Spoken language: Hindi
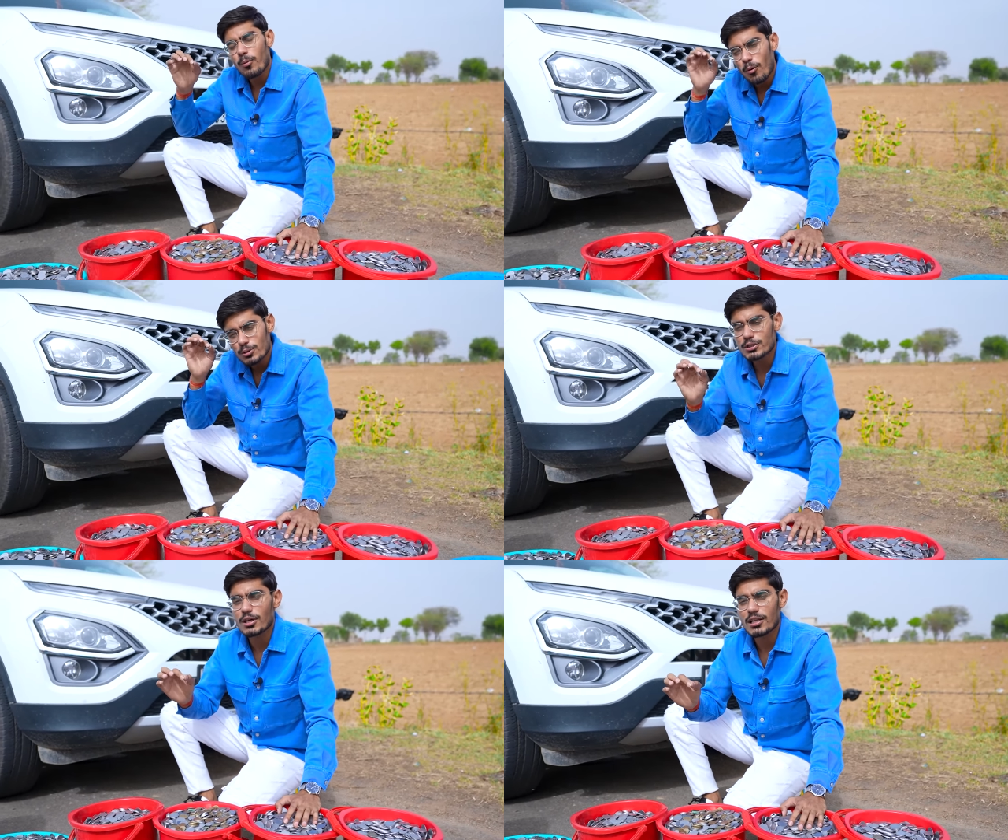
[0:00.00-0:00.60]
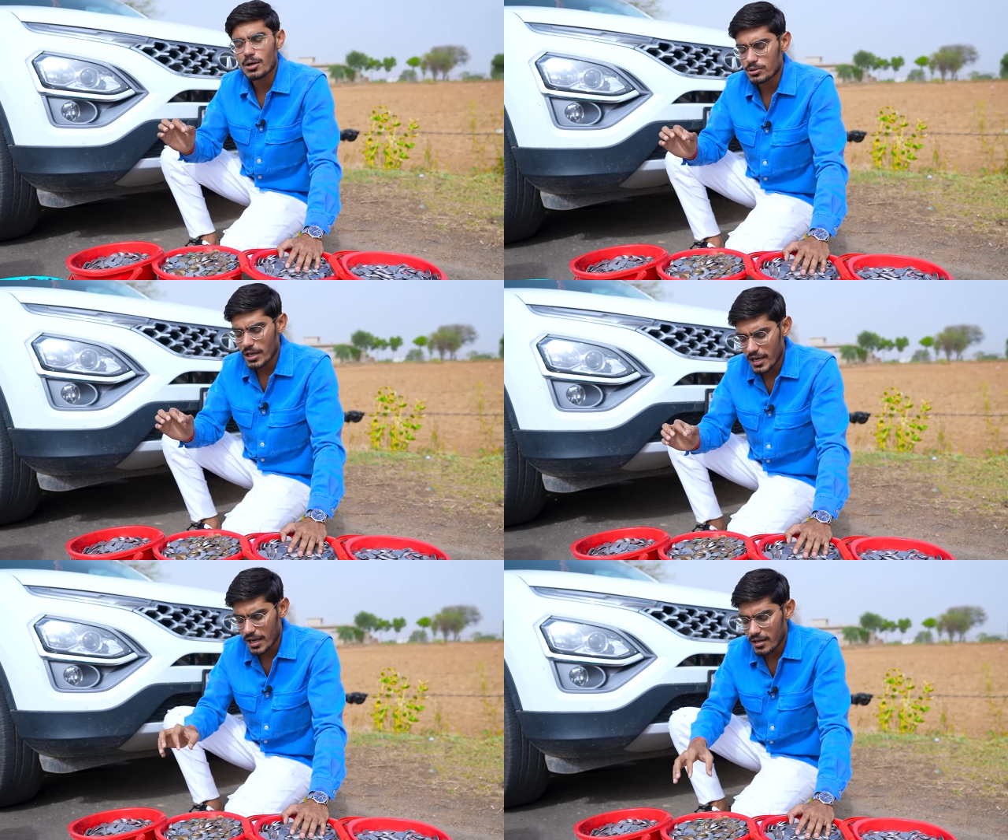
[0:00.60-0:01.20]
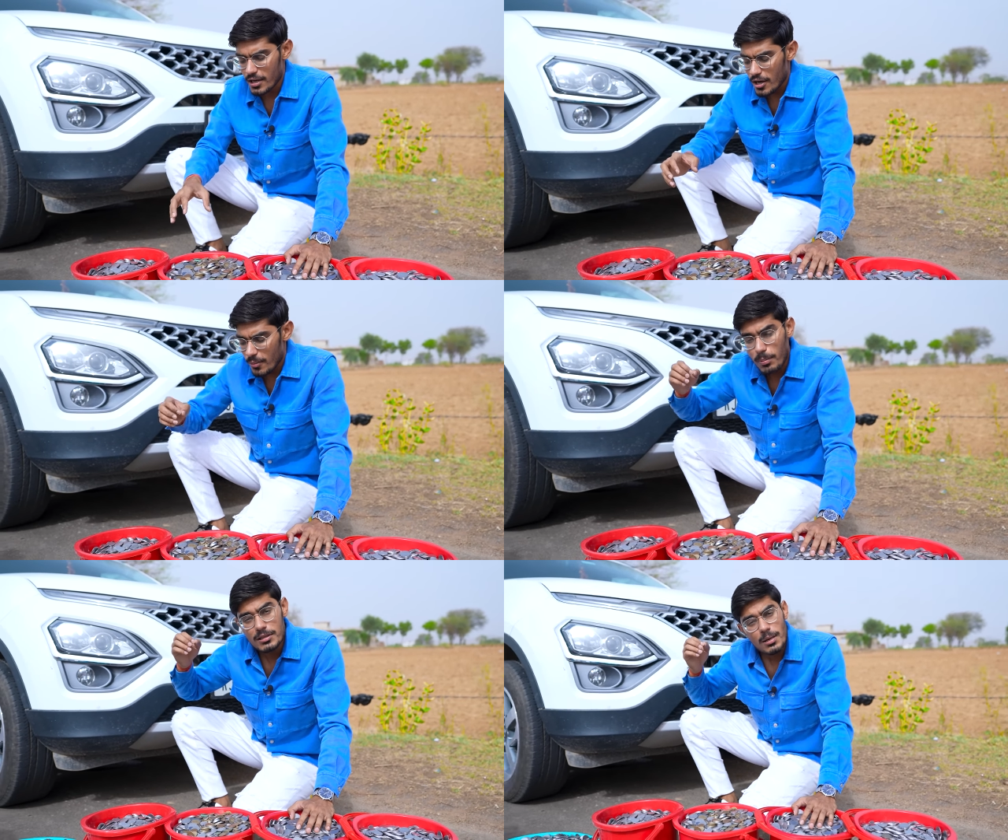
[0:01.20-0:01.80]
बहुत ही ज़्यादा होता है यार
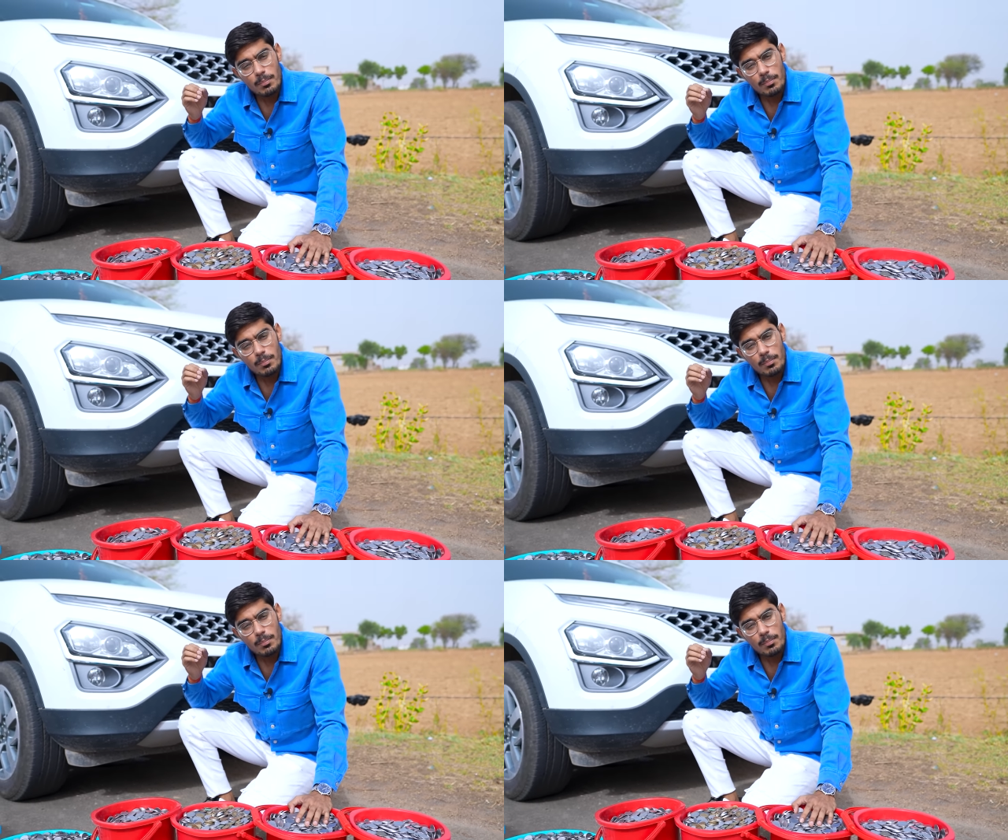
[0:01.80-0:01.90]
बंदा